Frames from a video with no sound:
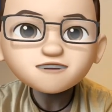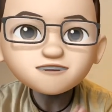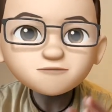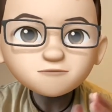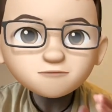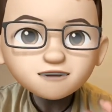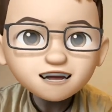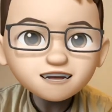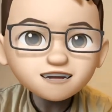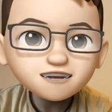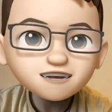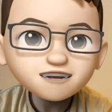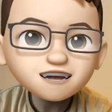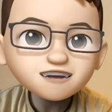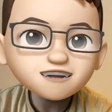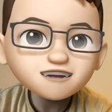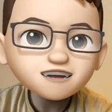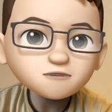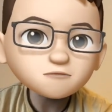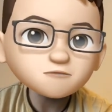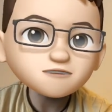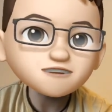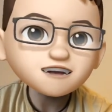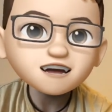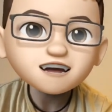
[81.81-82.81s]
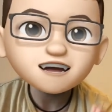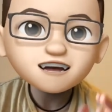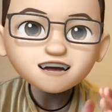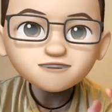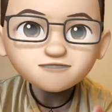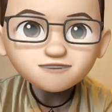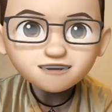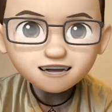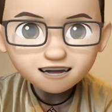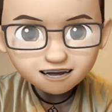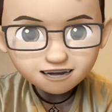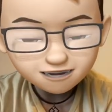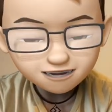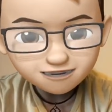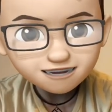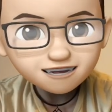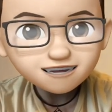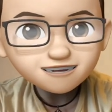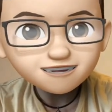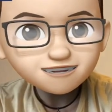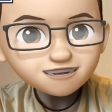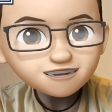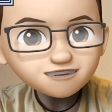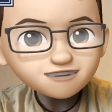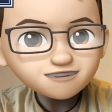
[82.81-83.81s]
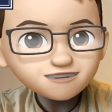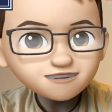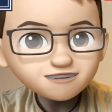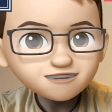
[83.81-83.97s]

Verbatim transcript: 名になっても誰かわからないっていう、